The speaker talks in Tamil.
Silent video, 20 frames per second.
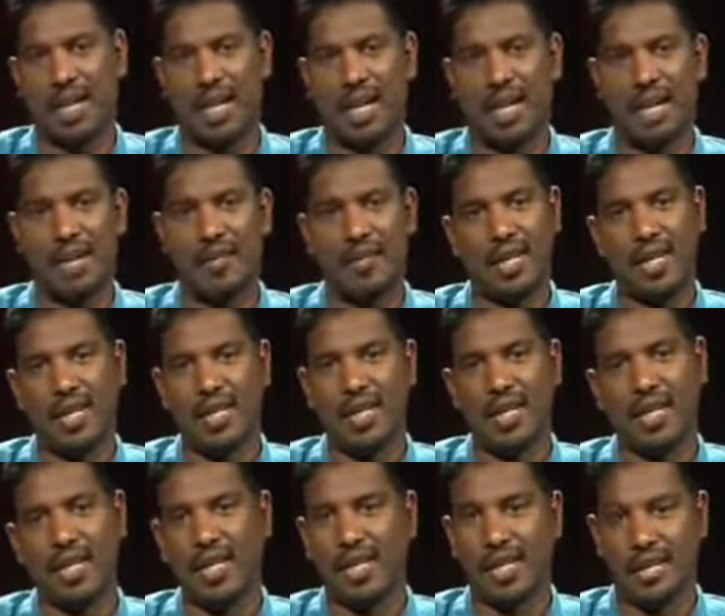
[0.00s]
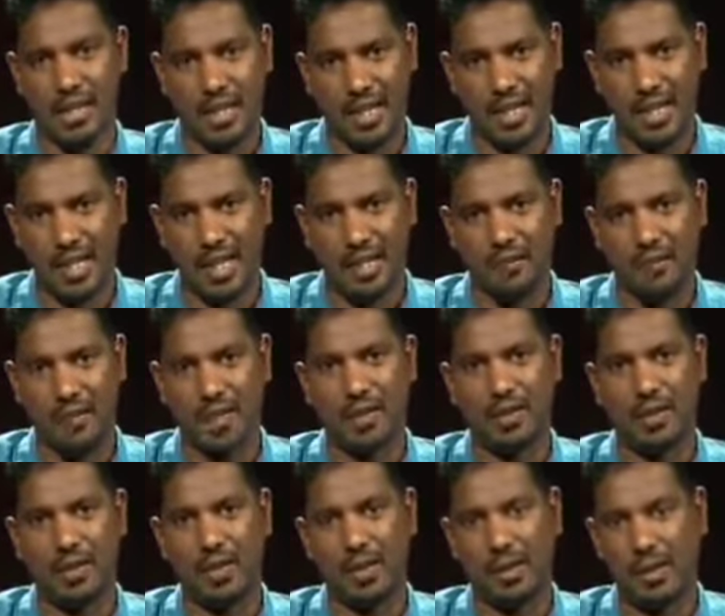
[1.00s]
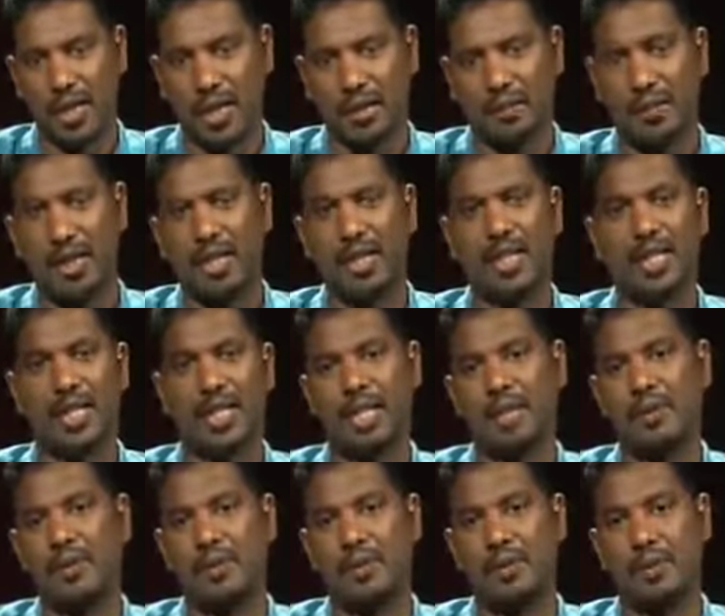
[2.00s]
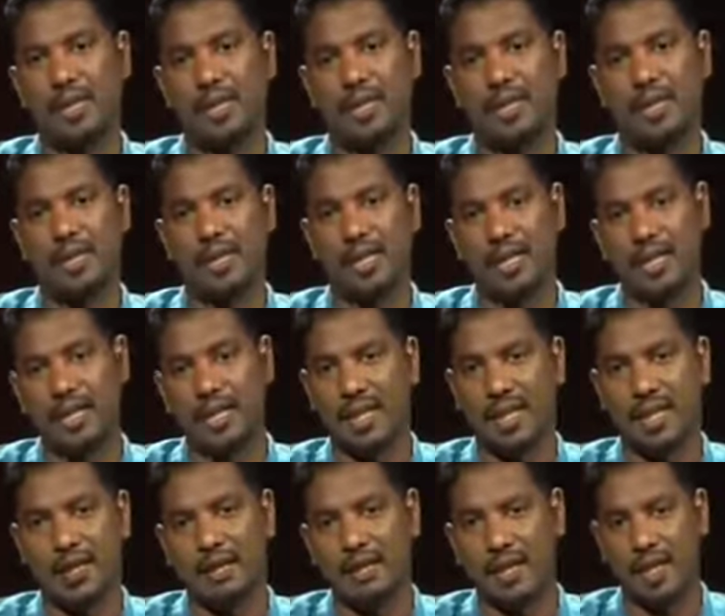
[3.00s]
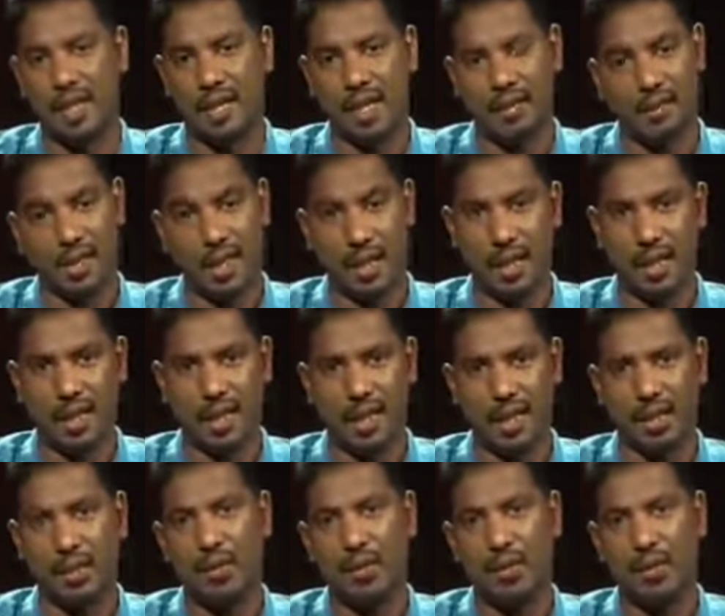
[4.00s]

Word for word: எனவே இன்றைய நிகழ்ச்சியில் நாம் இவர்களுடைய பிரச்சனை அதை போன்று சட்டத்தில் எவ்வாறான விடயங்கள்